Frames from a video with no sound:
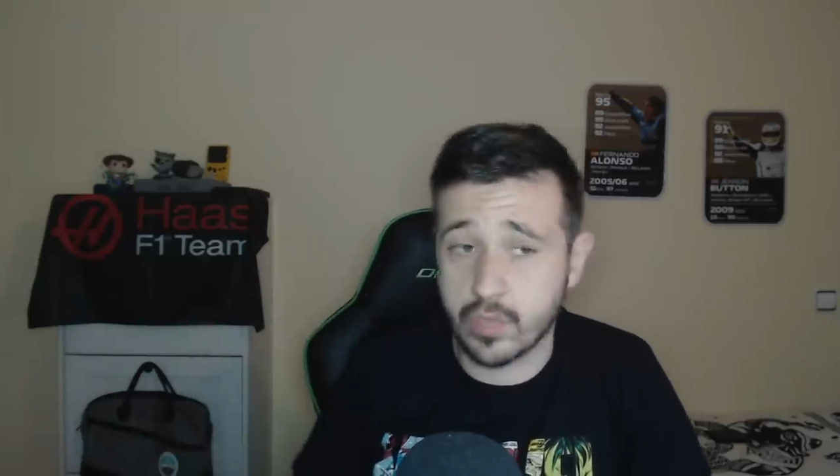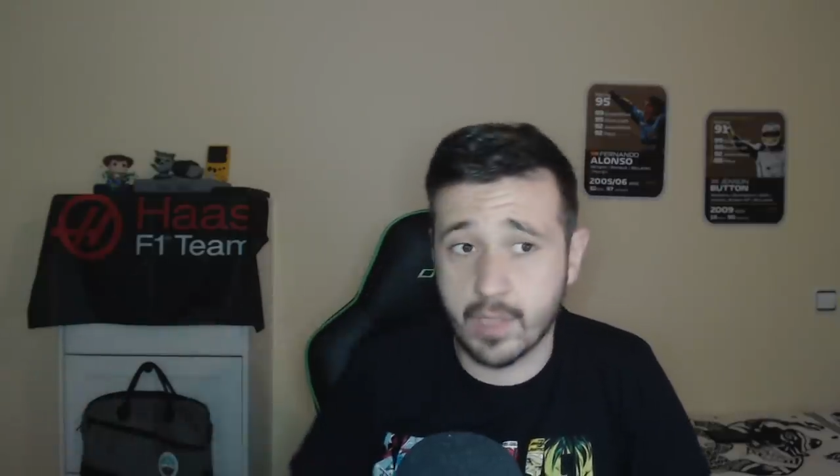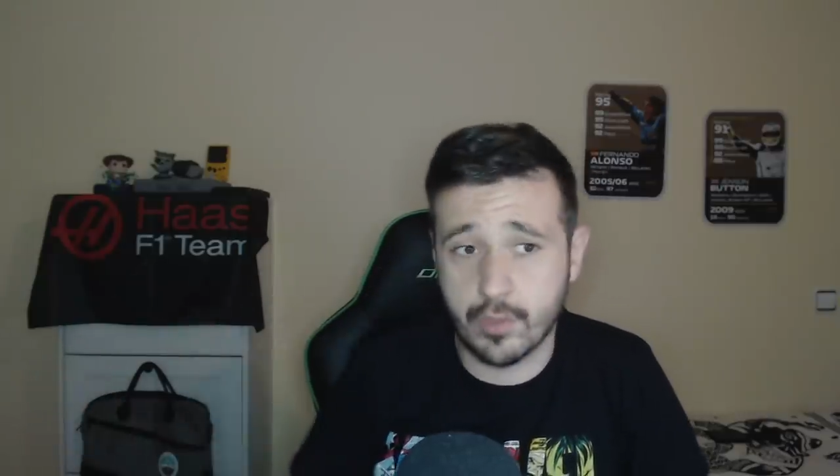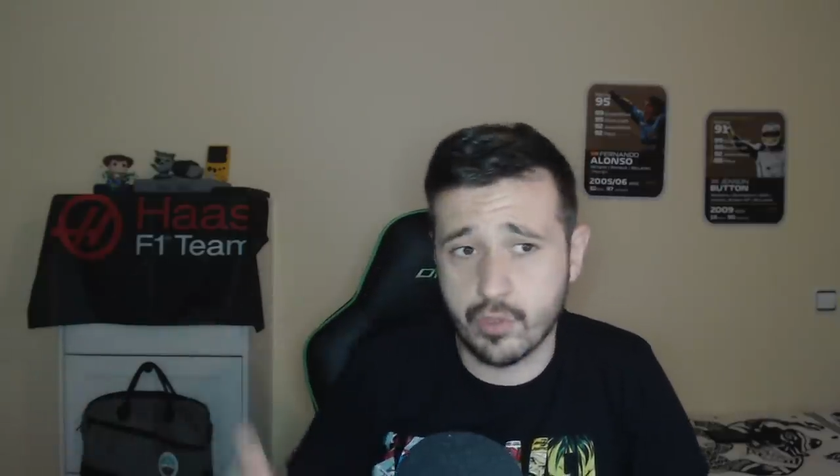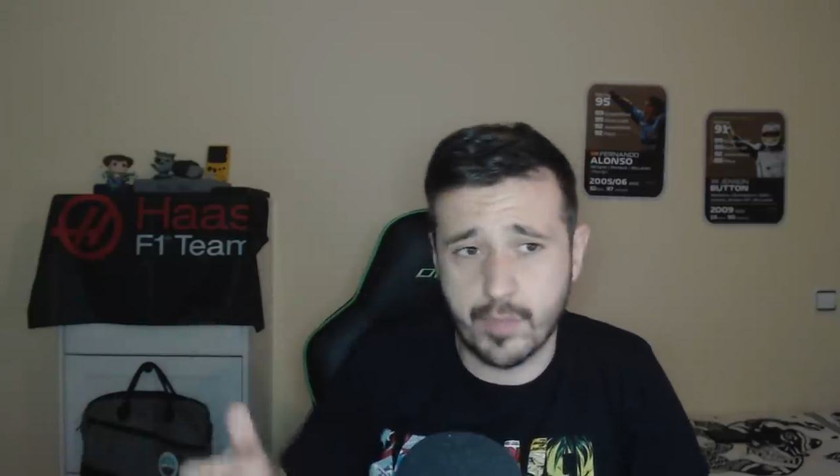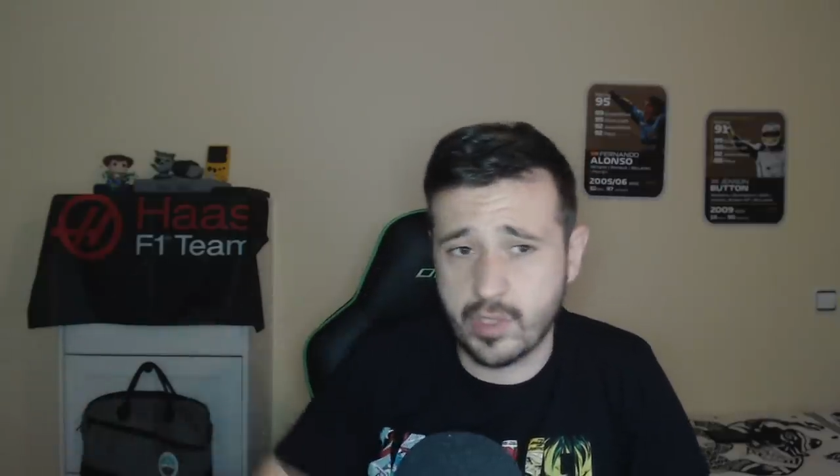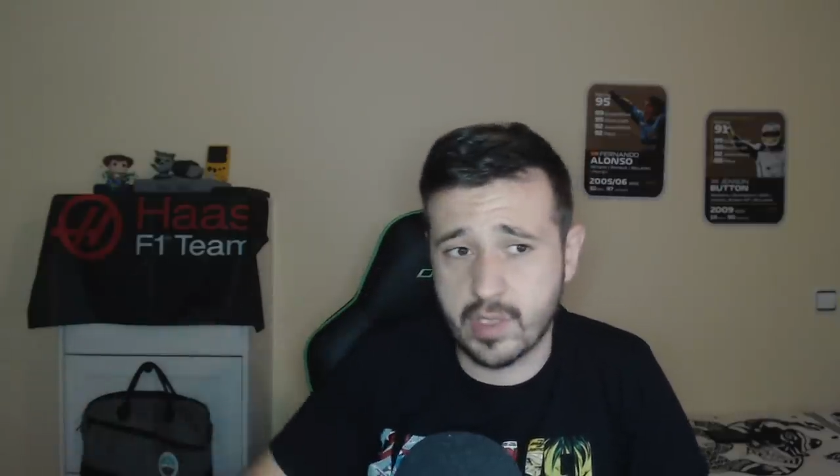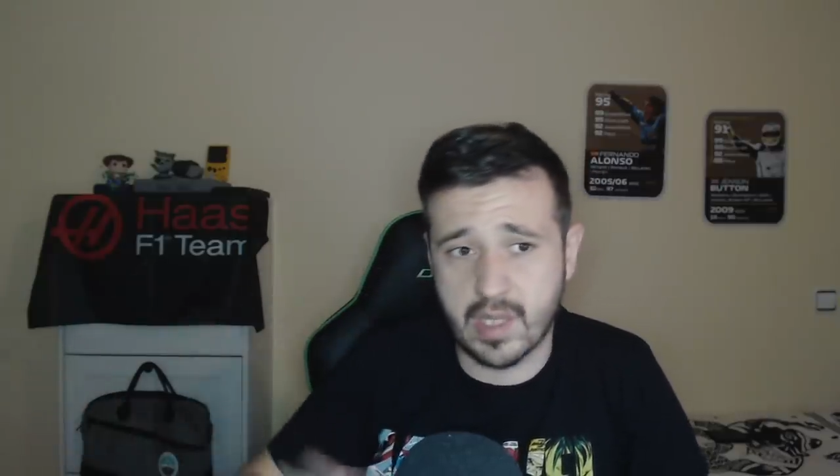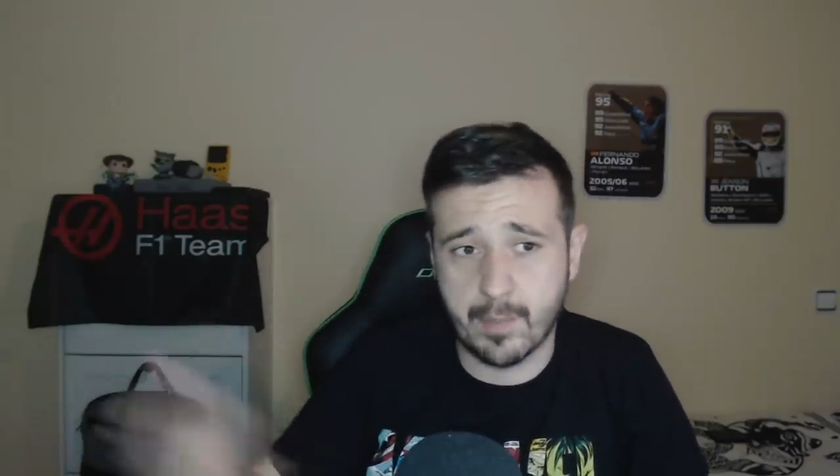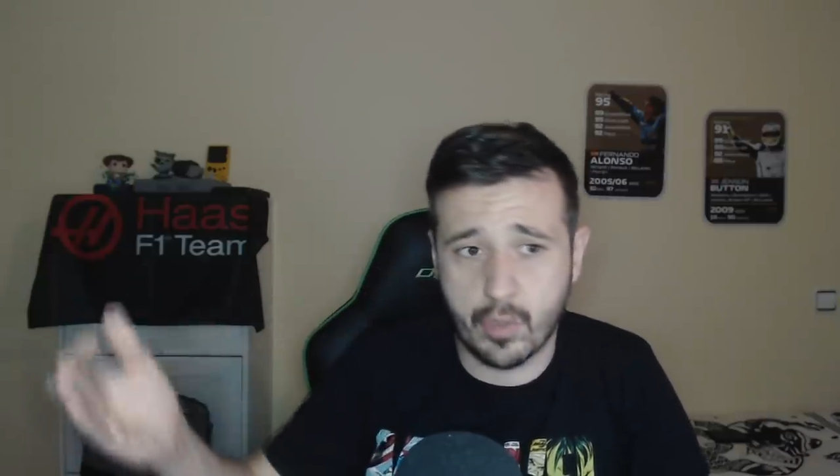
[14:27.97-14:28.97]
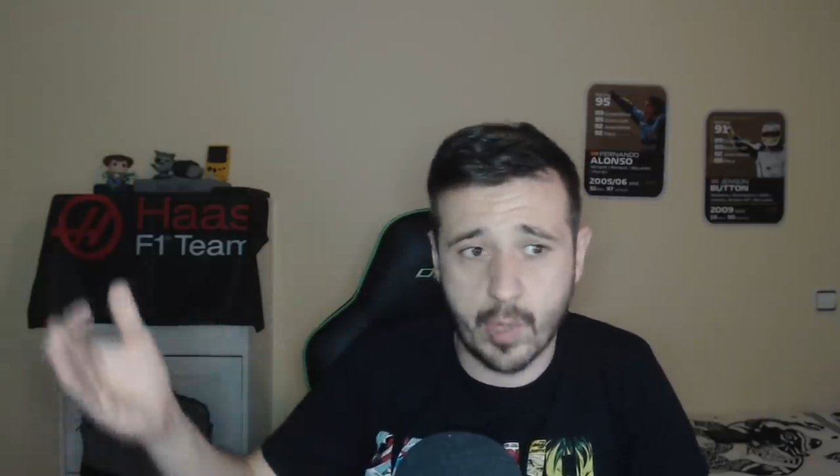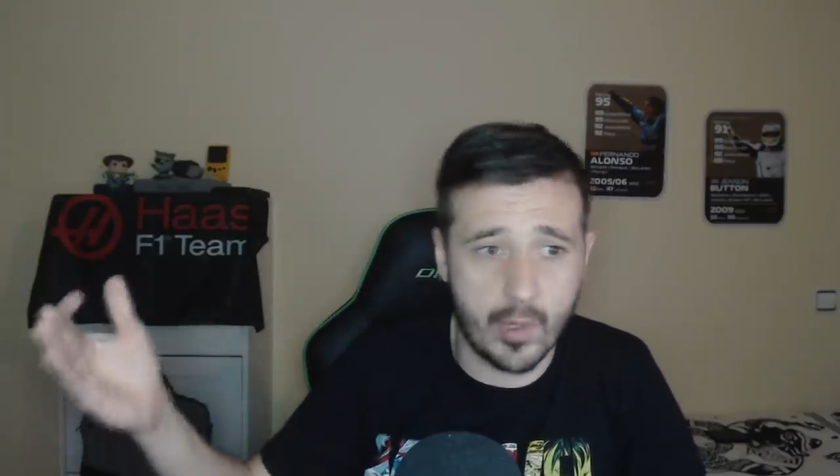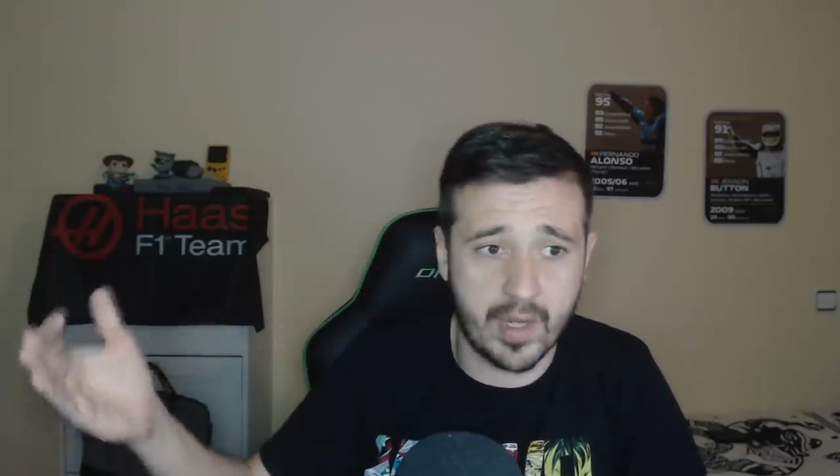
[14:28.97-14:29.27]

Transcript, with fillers: que por supuesto te este tampoco va a durar